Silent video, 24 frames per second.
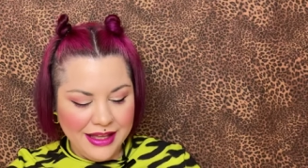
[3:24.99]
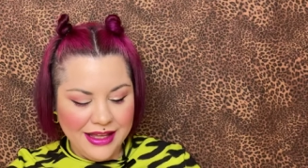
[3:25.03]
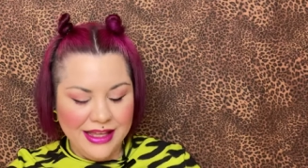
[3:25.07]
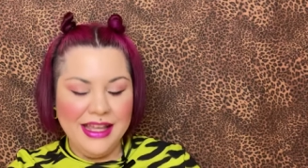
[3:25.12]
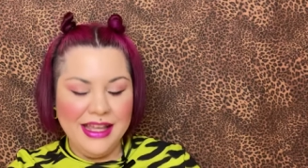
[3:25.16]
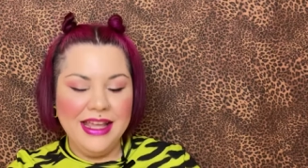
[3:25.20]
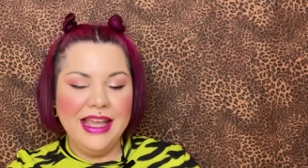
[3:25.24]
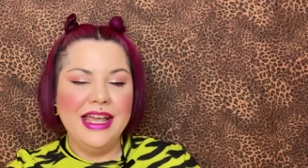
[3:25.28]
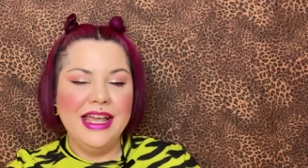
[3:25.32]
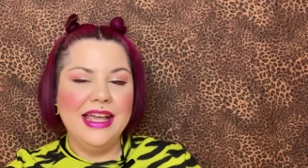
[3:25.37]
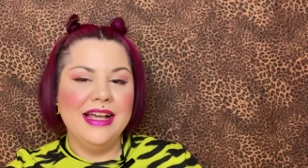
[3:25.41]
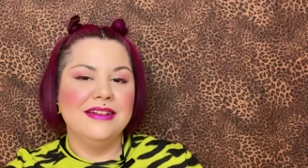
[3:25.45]

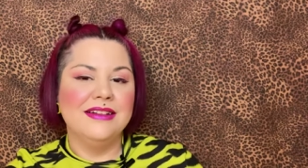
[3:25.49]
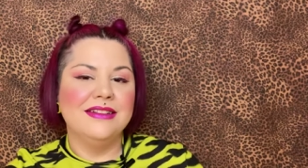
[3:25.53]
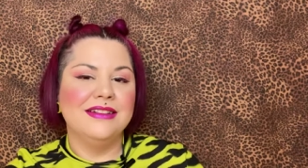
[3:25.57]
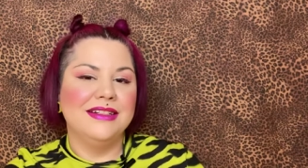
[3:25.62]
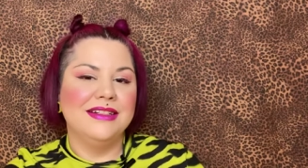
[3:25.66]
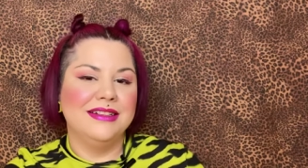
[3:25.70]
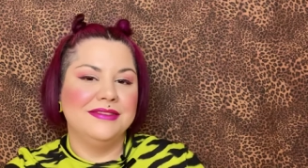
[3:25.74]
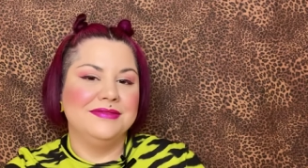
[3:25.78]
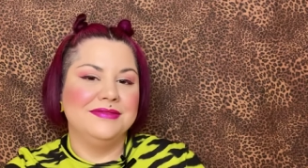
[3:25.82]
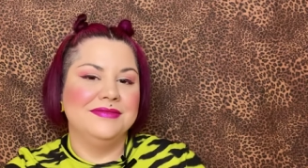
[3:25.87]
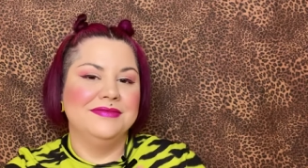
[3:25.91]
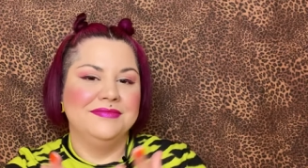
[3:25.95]
Y
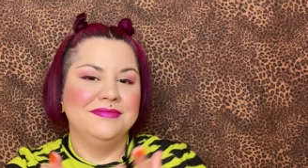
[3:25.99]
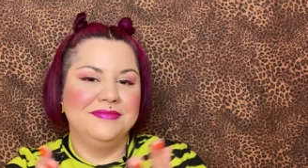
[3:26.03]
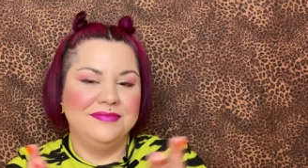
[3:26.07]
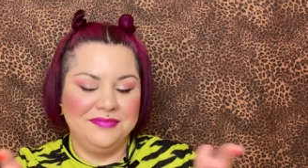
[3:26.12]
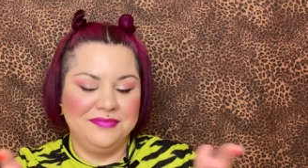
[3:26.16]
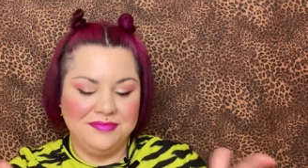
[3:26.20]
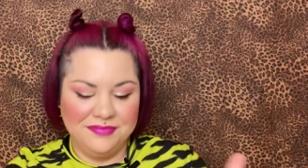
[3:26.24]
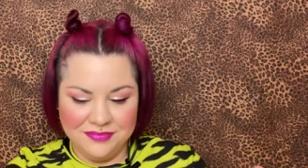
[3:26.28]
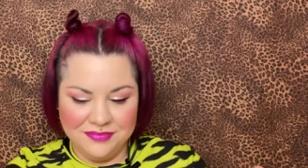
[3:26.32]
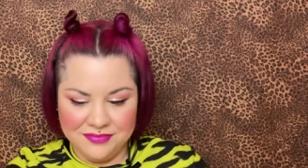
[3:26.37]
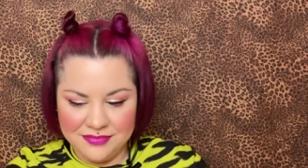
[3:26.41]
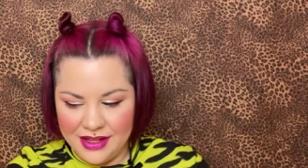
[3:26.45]

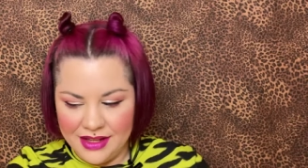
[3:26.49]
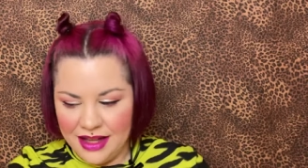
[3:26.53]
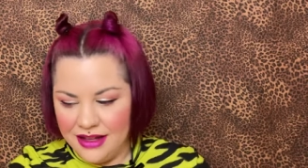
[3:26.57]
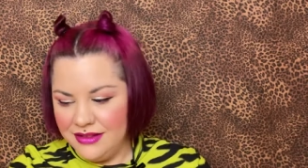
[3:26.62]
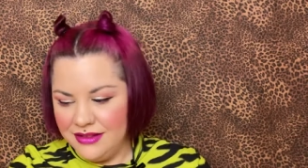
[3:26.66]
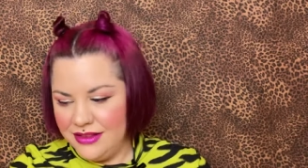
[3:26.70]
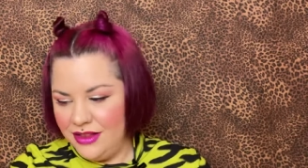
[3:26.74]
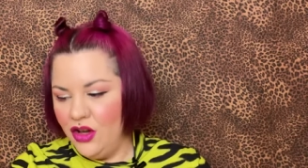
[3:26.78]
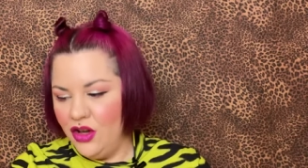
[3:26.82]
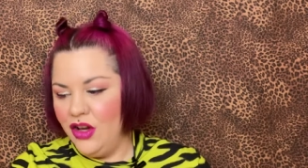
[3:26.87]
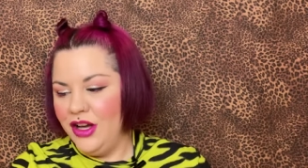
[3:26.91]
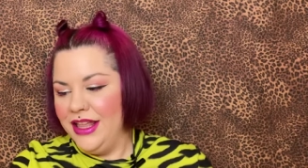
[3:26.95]
mm,
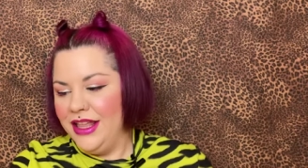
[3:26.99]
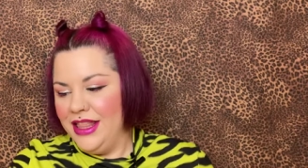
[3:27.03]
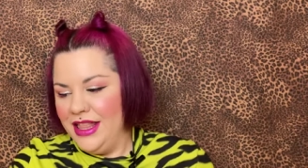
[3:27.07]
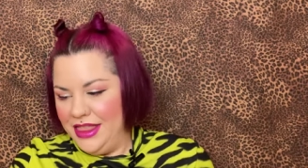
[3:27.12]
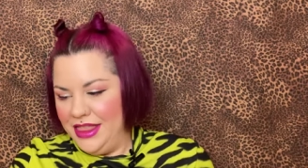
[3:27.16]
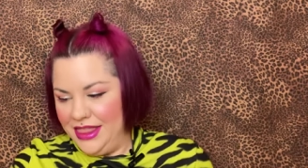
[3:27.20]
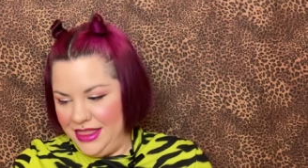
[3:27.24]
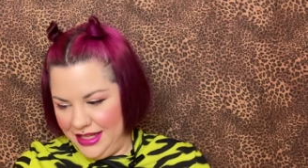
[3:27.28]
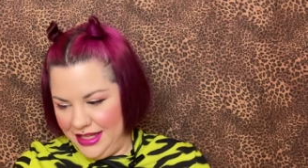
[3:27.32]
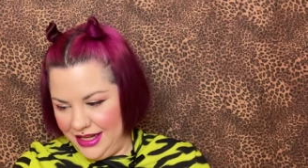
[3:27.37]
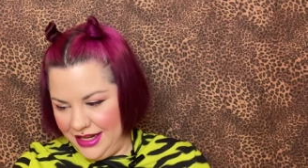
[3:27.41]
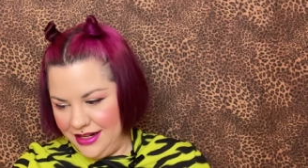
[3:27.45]
tengo que
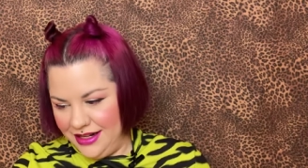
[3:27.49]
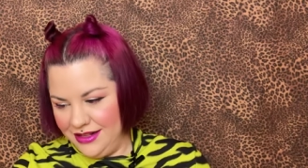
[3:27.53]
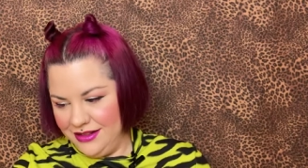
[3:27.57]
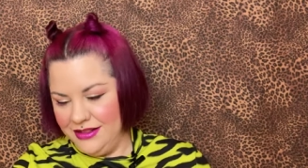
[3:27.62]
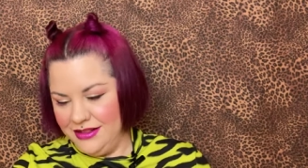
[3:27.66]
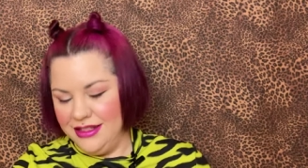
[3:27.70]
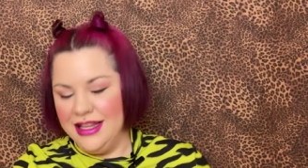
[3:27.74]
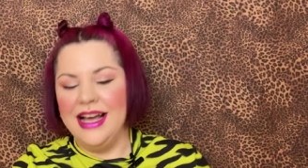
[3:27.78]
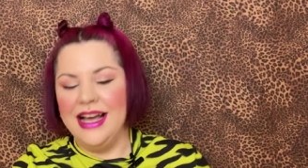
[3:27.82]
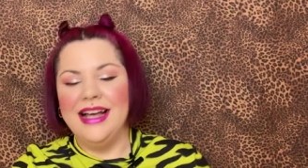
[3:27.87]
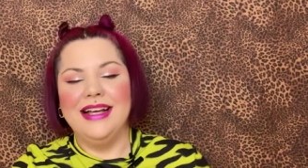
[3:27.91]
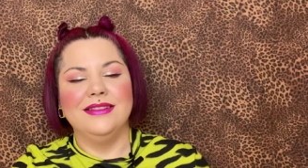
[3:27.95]
decir,
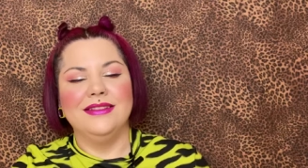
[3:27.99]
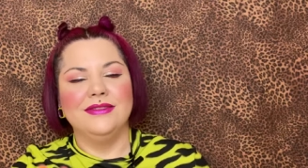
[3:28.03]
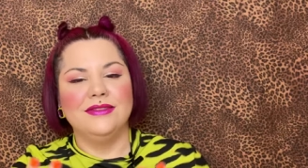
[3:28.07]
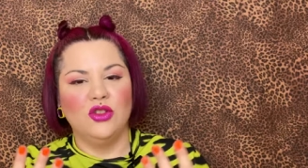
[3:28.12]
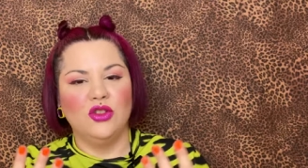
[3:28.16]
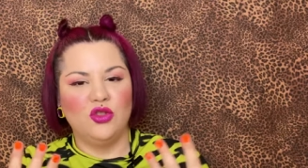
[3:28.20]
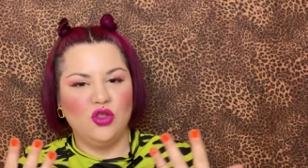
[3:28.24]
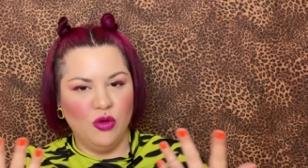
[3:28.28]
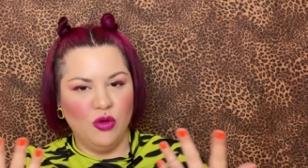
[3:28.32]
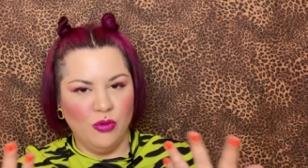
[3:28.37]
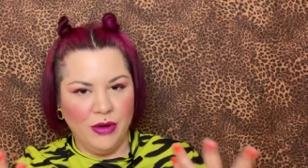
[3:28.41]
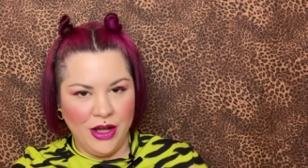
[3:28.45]
ya
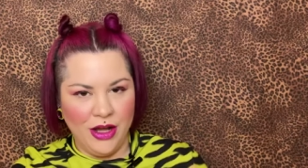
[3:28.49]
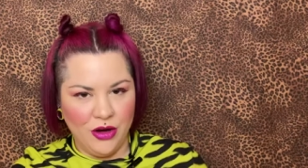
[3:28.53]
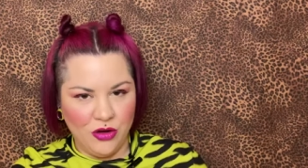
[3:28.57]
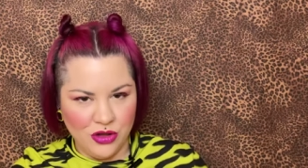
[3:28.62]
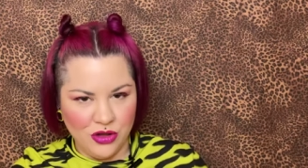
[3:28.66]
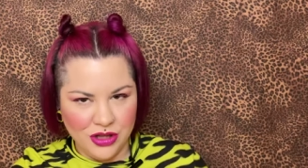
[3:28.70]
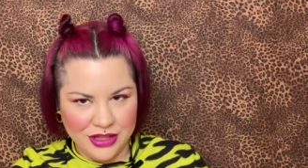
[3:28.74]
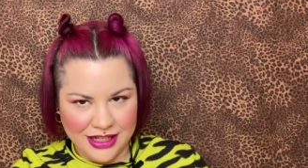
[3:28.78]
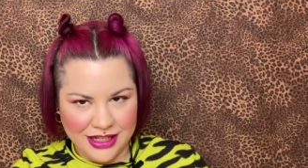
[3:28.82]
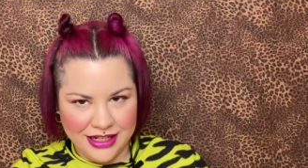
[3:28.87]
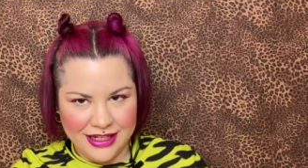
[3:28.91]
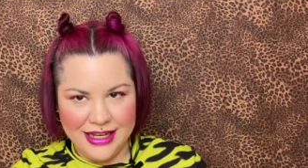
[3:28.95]
os lo voy a
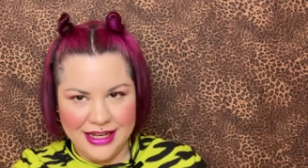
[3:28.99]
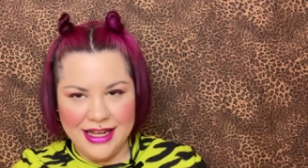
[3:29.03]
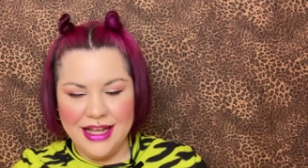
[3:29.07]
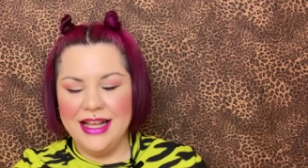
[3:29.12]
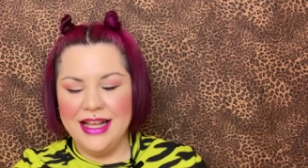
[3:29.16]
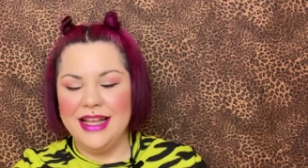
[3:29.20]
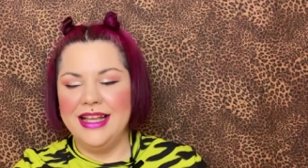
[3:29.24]
contar ya,